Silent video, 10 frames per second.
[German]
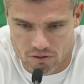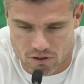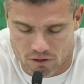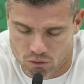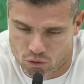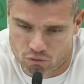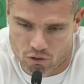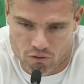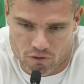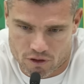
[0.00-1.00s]
Äh, null
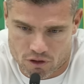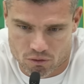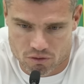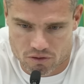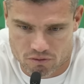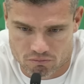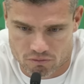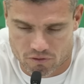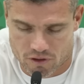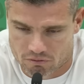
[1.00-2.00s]
Vorwurf an die Jungs,
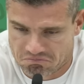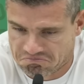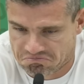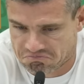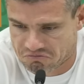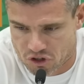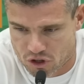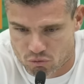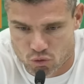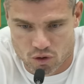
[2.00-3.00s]
die waren
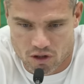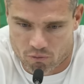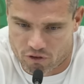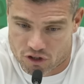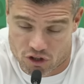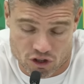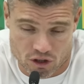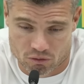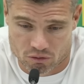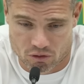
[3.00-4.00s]
wahrscheinlich müde, haben falsche
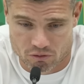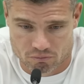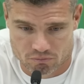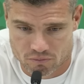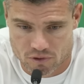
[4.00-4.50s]
Entscheidungen getroffen.